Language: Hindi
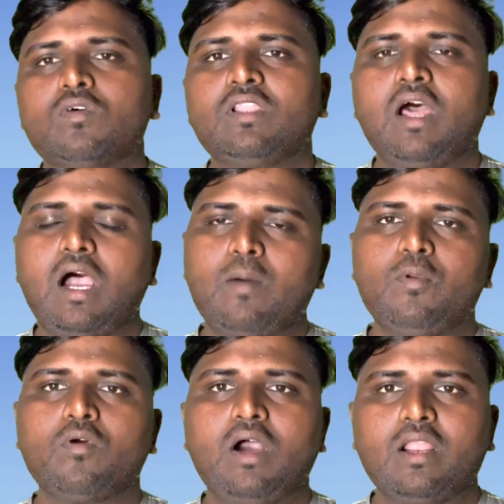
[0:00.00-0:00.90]
उतना
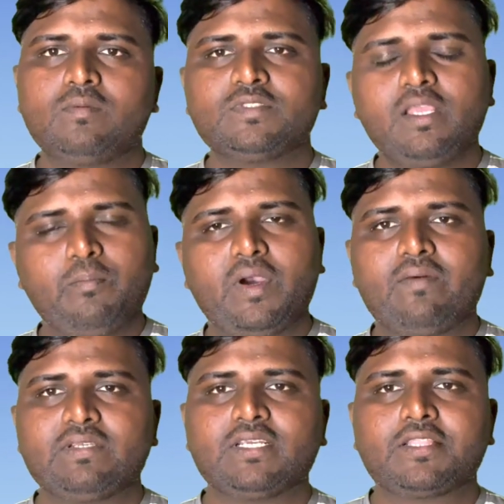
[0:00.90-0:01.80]
आप लोग आराम से
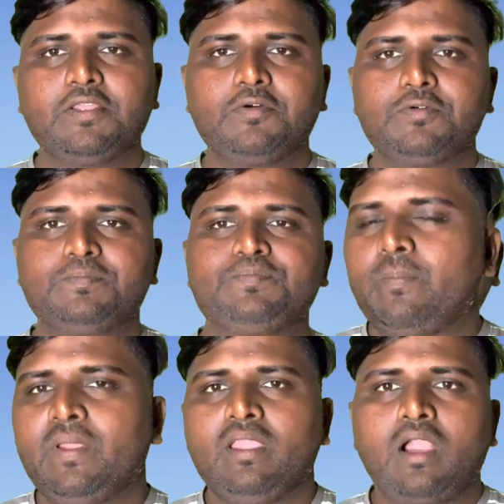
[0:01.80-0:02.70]
बनवा सकते हो
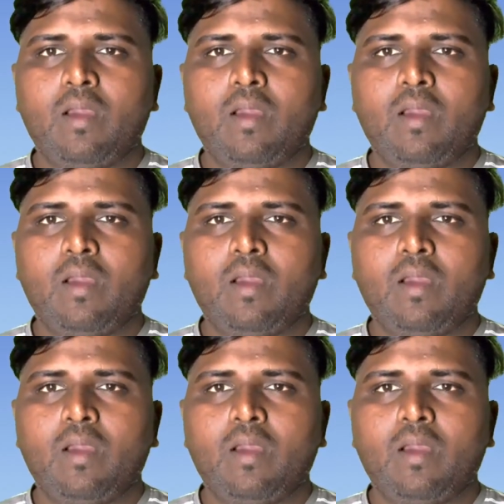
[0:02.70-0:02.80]
यहाँ पे